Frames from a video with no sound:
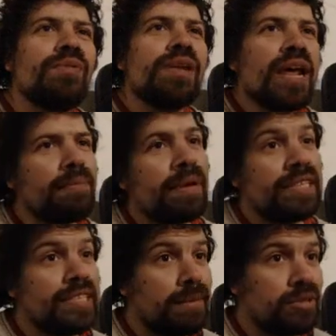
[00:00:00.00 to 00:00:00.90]
a hablar mal de,
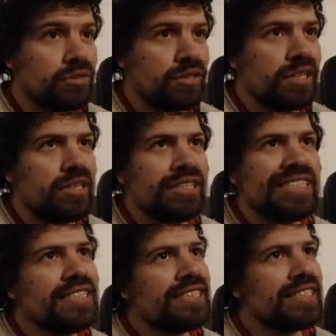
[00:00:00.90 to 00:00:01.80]
esa
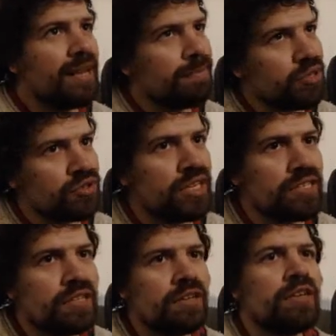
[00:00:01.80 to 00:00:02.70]
de esas personas,
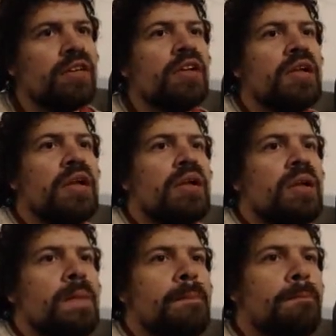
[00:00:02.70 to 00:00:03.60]

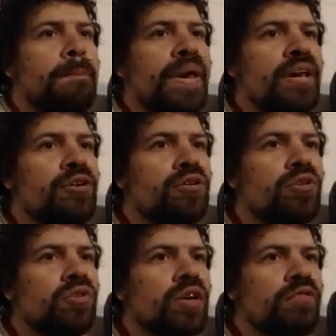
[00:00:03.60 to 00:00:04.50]

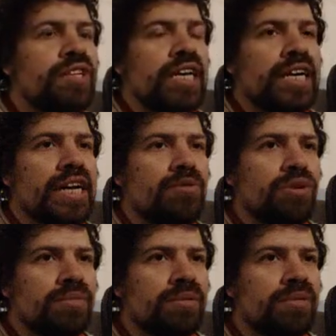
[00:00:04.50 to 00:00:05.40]
pero al fin y al cabo
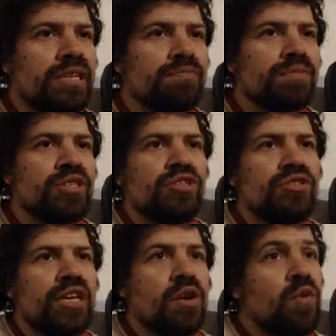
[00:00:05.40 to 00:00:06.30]
a mí me da impresión
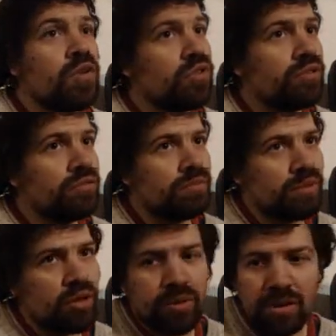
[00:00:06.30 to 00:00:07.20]
de que cuando
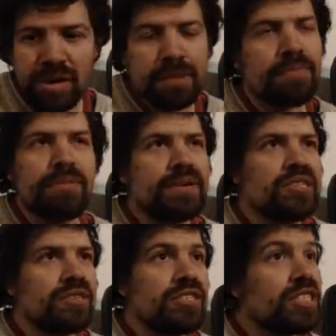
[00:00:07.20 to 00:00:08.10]
los veo hablar me
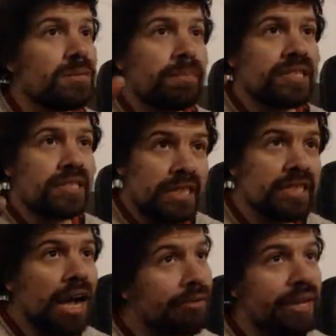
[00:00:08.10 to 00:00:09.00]
parecen
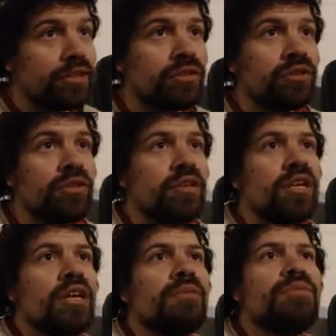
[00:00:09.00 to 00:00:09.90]
chimpancés hablando.
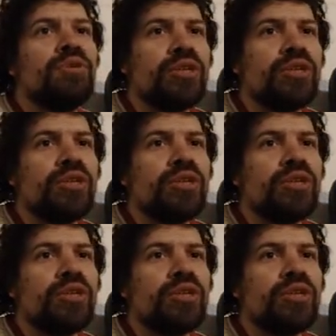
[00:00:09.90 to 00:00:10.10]
Pero